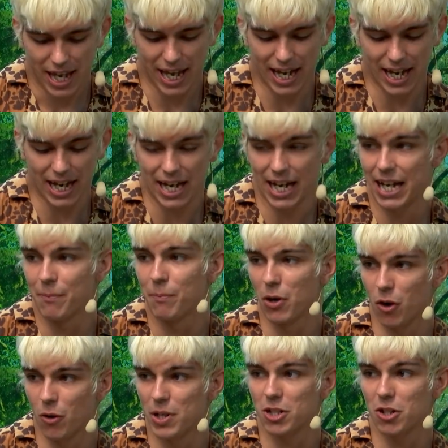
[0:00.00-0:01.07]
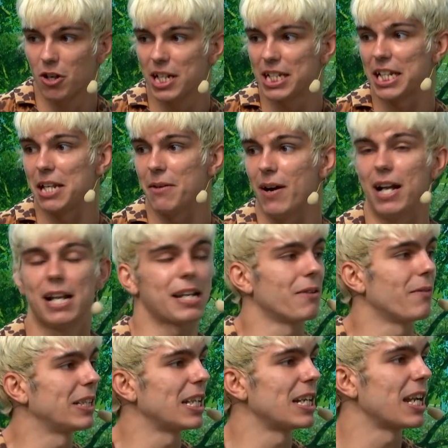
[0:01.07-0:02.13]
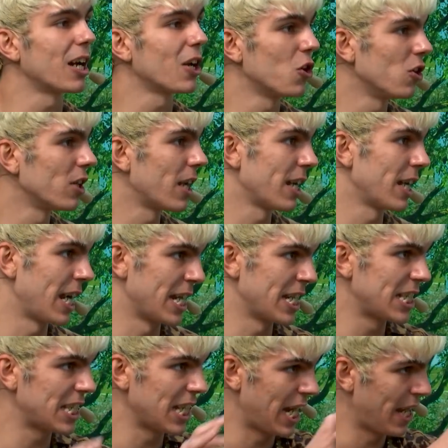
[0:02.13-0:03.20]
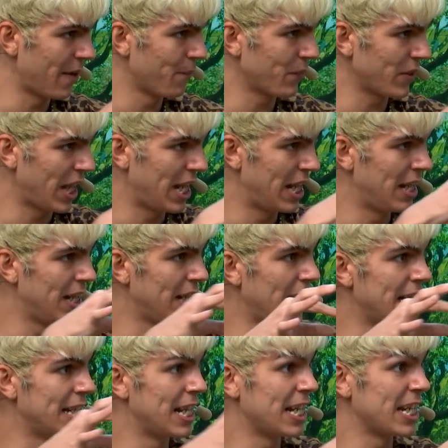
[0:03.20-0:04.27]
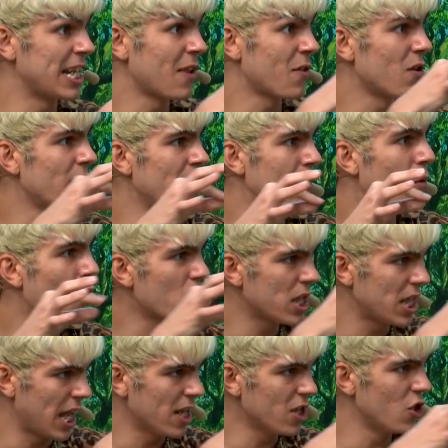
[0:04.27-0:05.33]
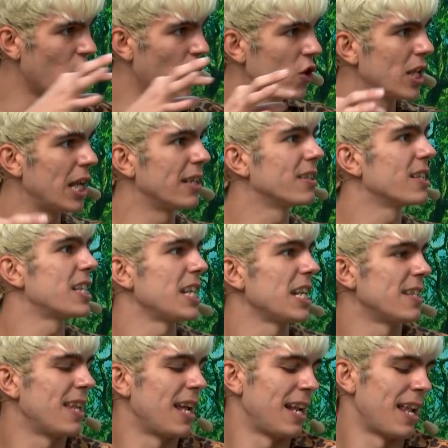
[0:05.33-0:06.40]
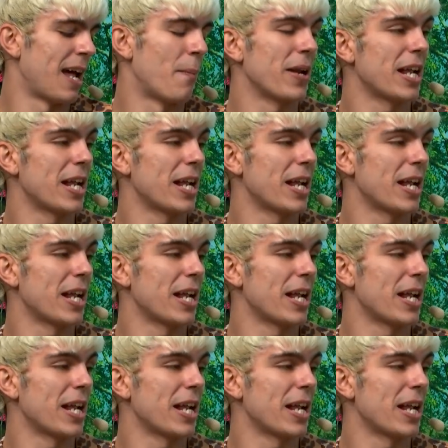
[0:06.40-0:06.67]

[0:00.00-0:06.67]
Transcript: Eh, por lo visto ahora se lleva el ribete negro, que es em, el, delineado, el borde. El bordecito de, la prenda. De la